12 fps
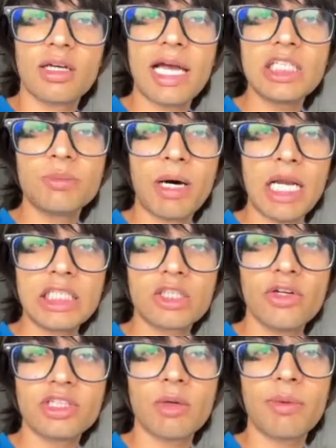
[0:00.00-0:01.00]
गई बारिश
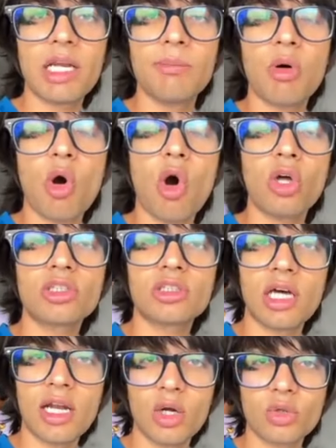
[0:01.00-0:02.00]
की वजह से हमारे बहुत
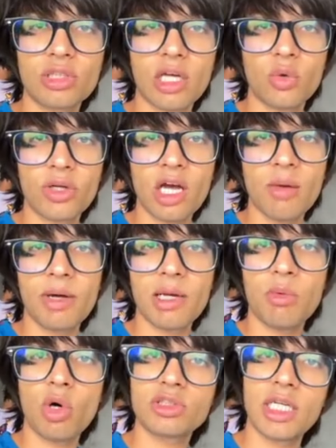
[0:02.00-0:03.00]
सारा नुकसान हो गया
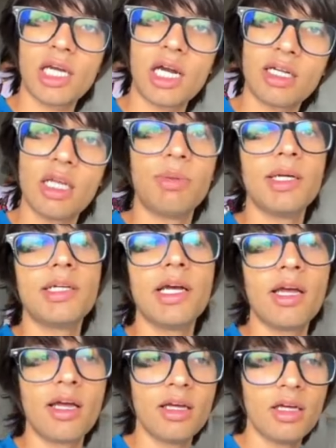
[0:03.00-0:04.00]
हमारे बहुत सारे कट्टे भीग
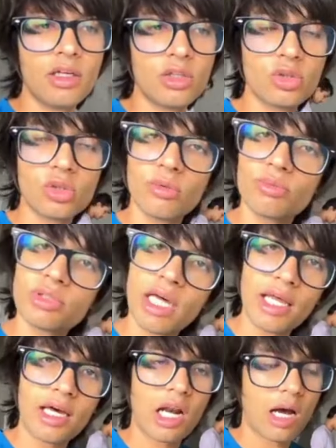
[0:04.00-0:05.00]
गए तो
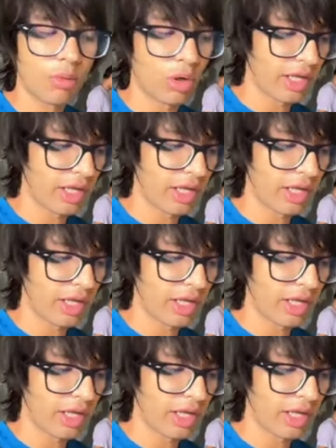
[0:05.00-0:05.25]
सारे खराब हो